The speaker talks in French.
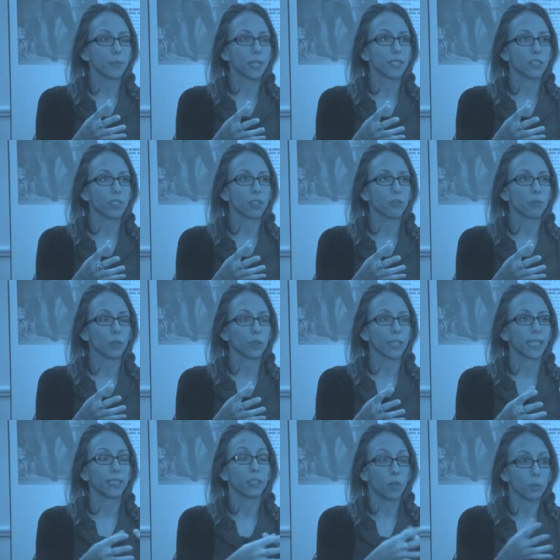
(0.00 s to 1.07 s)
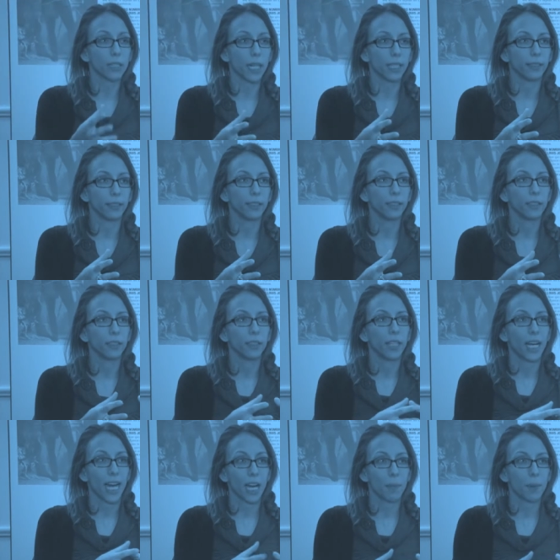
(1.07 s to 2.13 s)
personnes vont être condamnées
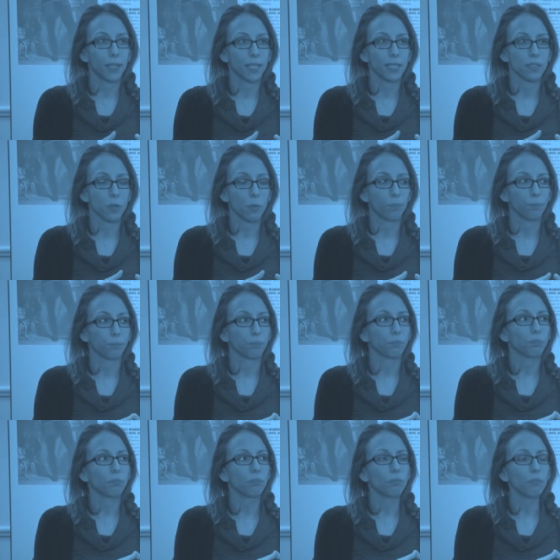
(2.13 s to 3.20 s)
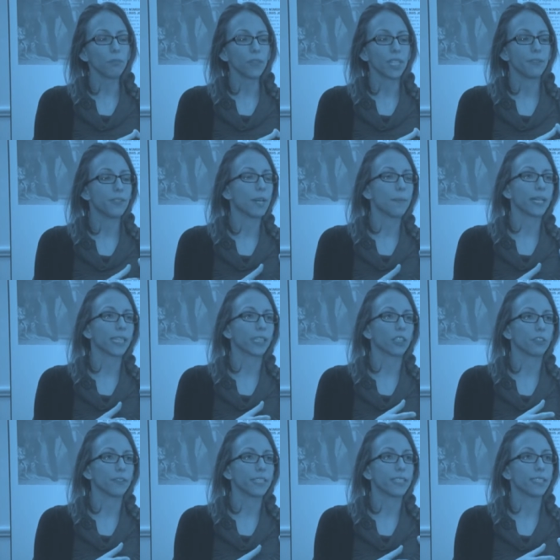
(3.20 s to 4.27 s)
à la pendaison. Évidemment,
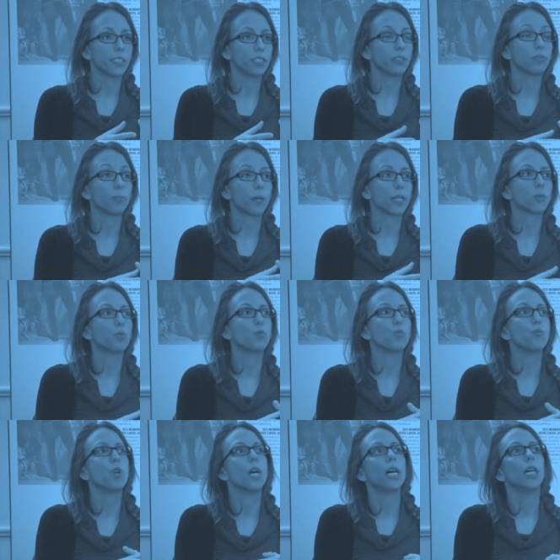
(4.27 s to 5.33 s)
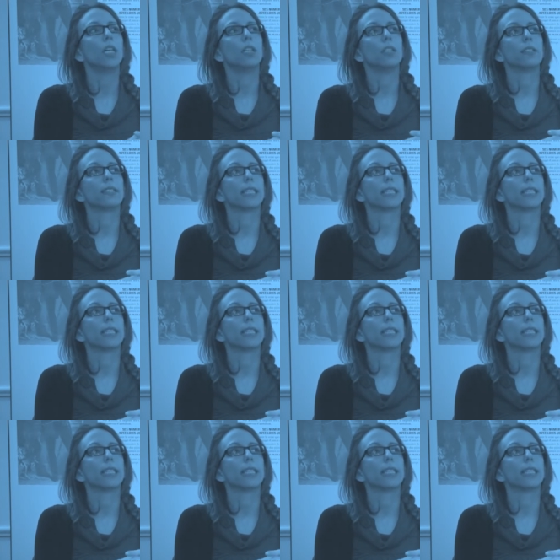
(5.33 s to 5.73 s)
99 pendus, euh,